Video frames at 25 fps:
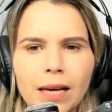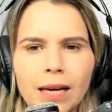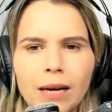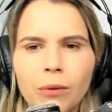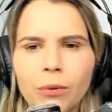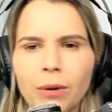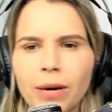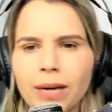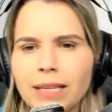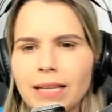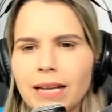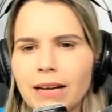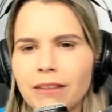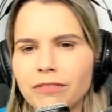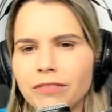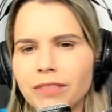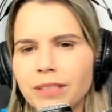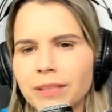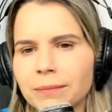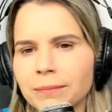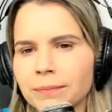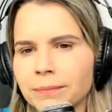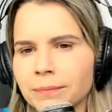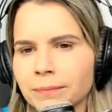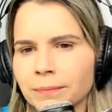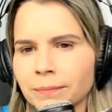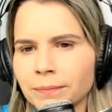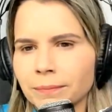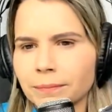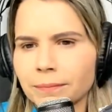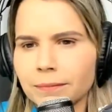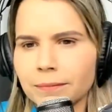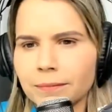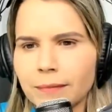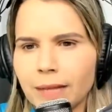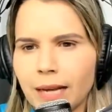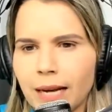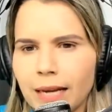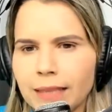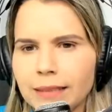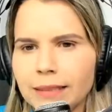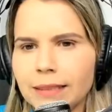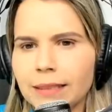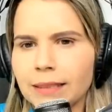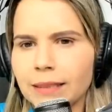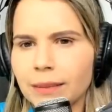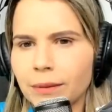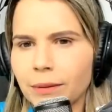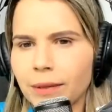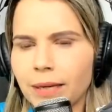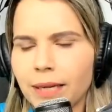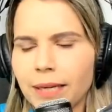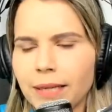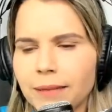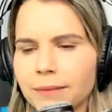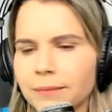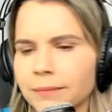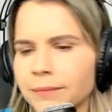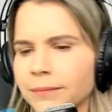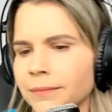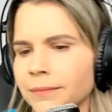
O rei Davi, ainda não rei.